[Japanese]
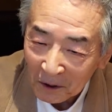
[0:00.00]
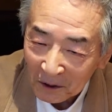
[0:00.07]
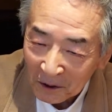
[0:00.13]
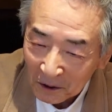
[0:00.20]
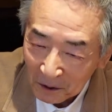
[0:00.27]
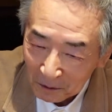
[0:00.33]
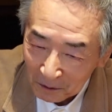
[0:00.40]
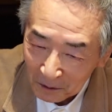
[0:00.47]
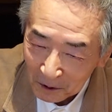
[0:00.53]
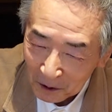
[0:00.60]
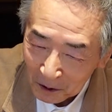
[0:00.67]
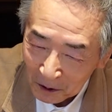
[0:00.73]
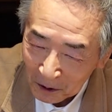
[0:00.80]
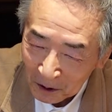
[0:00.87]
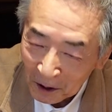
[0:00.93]
その
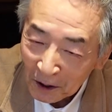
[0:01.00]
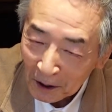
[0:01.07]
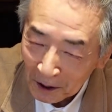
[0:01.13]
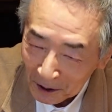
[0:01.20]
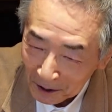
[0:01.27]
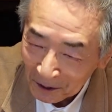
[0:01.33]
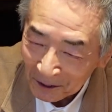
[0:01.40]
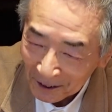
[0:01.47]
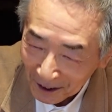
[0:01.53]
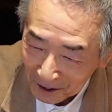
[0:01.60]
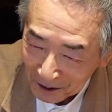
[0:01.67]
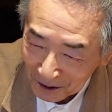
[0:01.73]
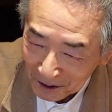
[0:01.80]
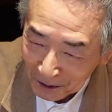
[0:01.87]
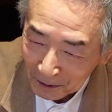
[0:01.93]
にいるんだ
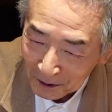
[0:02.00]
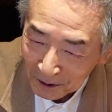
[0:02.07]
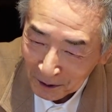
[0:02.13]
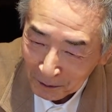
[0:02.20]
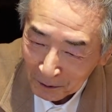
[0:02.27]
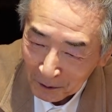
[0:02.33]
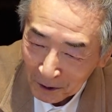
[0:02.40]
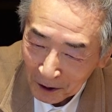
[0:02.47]
と自分